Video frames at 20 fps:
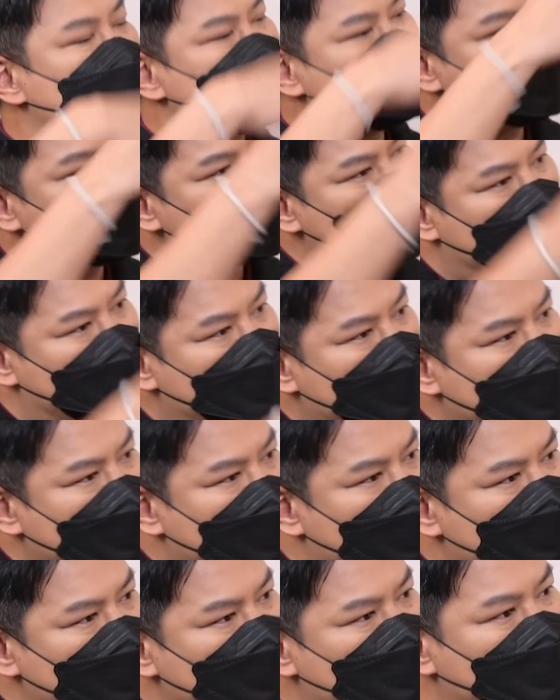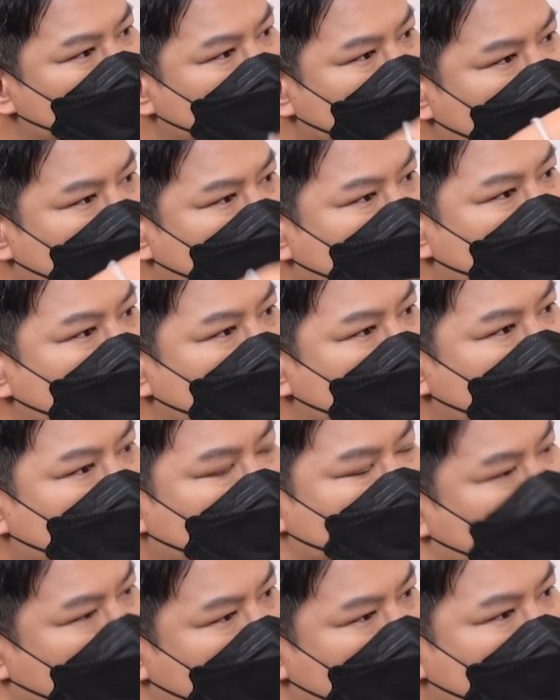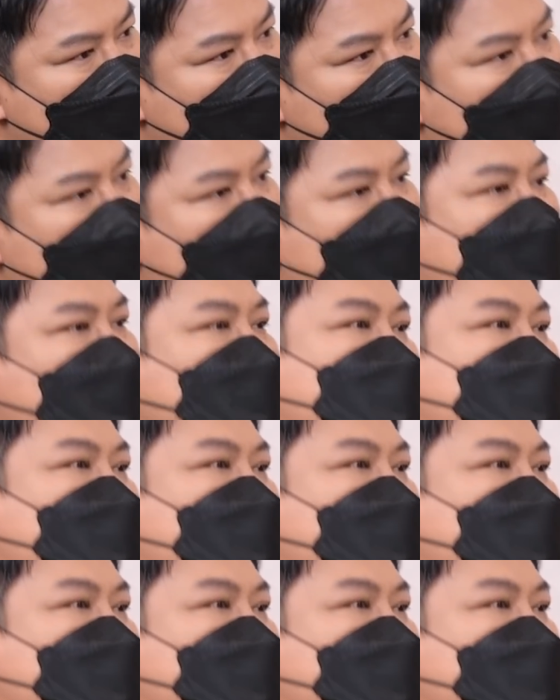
กับสโมสรในลีกของญี่ปุ่นกับไทยลีกของเรา